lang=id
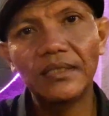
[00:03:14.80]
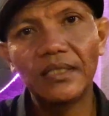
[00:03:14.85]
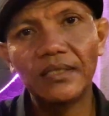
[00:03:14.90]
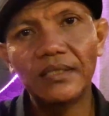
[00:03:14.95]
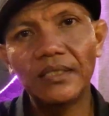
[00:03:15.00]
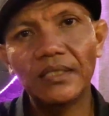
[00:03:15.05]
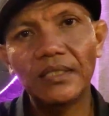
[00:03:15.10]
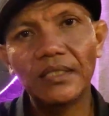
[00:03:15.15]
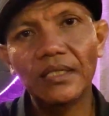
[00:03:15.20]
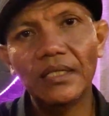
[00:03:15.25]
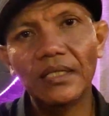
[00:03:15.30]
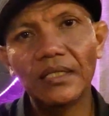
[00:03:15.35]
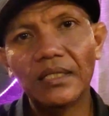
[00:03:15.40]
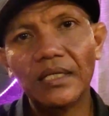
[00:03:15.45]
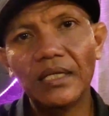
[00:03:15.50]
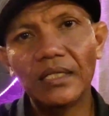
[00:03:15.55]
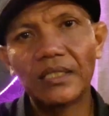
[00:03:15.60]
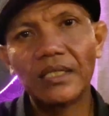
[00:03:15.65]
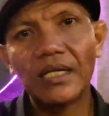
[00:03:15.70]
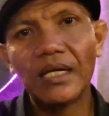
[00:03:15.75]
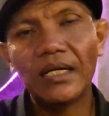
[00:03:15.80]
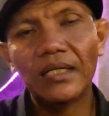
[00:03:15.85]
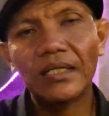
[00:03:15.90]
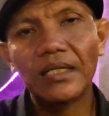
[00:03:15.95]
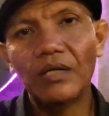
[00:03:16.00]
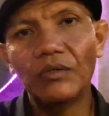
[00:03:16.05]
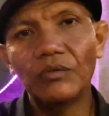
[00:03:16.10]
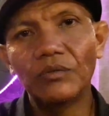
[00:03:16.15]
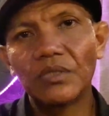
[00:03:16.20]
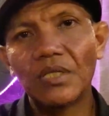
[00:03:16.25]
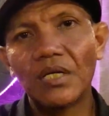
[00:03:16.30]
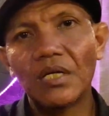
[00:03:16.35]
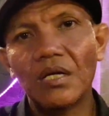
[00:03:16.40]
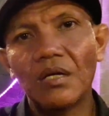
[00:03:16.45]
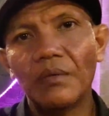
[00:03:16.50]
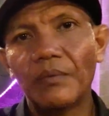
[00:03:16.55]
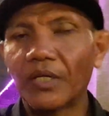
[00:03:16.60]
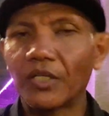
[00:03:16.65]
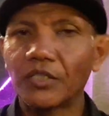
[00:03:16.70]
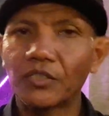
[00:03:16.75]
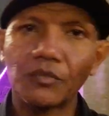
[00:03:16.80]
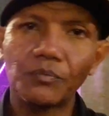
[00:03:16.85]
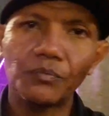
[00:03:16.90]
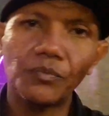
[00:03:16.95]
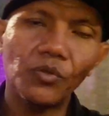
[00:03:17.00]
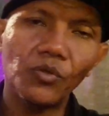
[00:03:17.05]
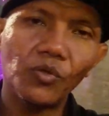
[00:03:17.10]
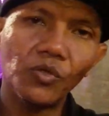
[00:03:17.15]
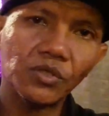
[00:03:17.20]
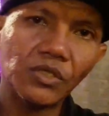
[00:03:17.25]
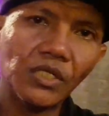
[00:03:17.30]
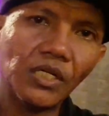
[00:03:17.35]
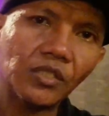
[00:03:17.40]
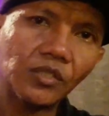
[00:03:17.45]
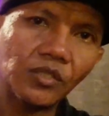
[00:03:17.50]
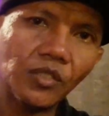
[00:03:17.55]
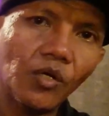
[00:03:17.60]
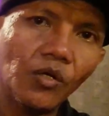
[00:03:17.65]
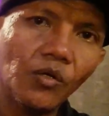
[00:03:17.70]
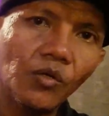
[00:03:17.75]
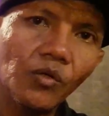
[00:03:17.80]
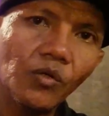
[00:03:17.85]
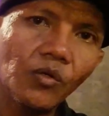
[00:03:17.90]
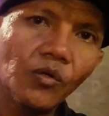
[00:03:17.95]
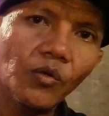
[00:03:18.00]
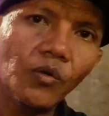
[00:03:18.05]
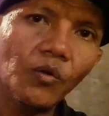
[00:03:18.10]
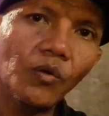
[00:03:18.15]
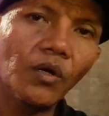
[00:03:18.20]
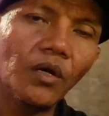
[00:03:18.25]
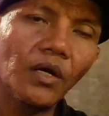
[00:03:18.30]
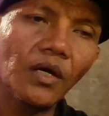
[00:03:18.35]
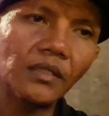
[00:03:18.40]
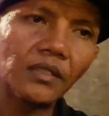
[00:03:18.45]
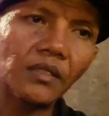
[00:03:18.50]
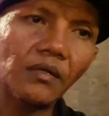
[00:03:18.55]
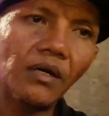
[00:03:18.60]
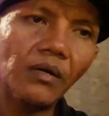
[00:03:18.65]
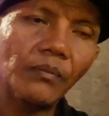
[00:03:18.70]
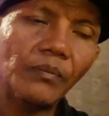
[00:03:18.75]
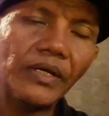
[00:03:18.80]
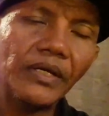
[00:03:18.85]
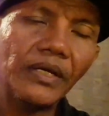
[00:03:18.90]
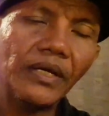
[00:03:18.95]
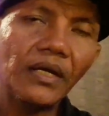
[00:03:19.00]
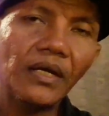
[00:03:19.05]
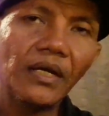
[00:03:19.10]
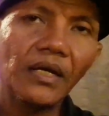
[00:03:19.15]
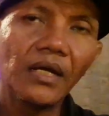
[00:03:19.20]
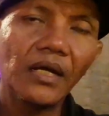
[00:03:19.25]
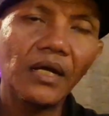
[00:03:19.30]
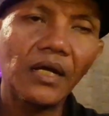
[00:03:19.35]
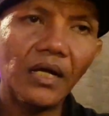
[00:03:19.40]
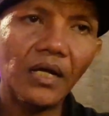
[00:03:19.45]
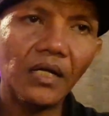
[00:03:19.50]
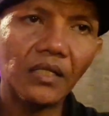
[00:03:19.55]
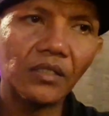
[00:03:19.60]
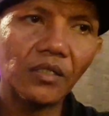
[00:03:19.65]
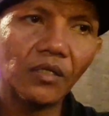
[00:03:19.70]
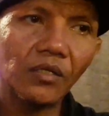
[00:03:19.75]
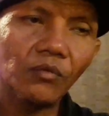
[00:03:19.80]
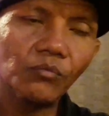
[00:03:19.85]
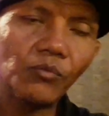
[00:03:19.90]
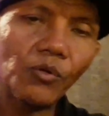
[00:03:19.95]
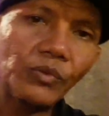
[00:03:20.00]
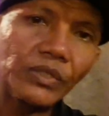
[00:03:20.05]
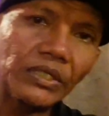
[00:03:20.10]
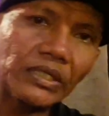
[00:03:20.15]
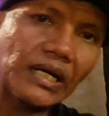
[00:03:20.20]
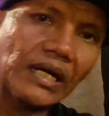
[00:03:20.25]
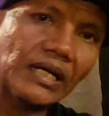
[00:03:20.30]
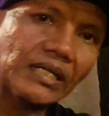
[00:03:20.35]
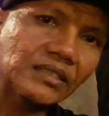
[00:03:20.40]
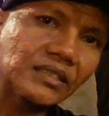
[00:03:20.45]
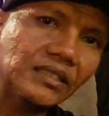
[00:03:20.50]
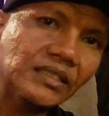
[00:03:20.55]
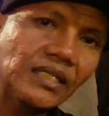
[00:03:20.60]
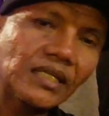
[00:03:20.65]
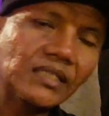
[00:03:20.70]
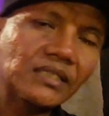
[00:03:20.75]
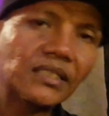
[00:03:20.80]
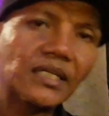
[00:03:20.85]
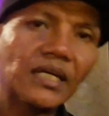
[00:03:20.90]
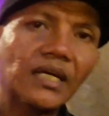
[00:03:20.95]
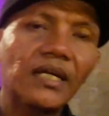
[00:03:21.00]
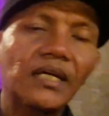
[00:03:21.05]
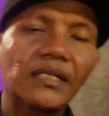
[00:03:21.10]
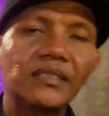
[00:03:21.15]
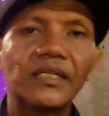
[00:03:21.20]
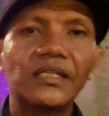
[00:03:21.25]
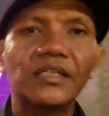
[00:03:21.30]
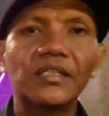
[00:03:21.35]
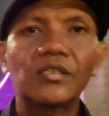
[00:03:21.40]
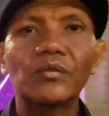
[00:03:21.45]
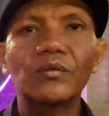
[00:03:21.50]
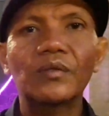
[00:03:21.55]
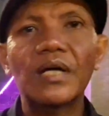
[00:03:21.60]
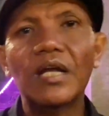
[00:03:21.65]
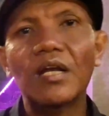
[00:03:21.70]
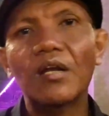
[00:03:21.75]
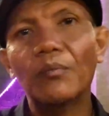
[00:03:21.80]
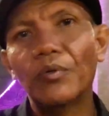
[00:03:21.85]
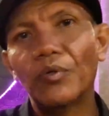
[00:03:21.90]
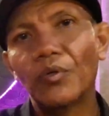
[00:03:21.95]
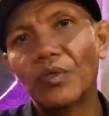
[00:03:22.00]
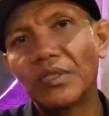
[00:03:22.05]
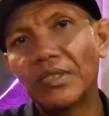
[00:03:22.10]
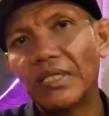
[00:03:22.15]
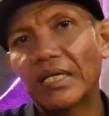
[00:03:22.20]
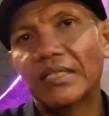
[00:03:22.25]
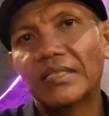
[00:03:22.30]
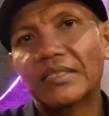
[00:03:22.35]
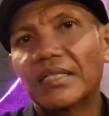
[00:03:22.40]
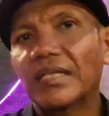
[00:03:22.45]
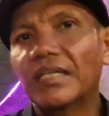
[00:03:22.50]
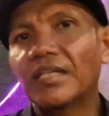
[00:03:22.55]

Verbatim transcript: jadi kita nggak usah expose atau atau apa ya atau publikasi dan segalanya itu kalau produknya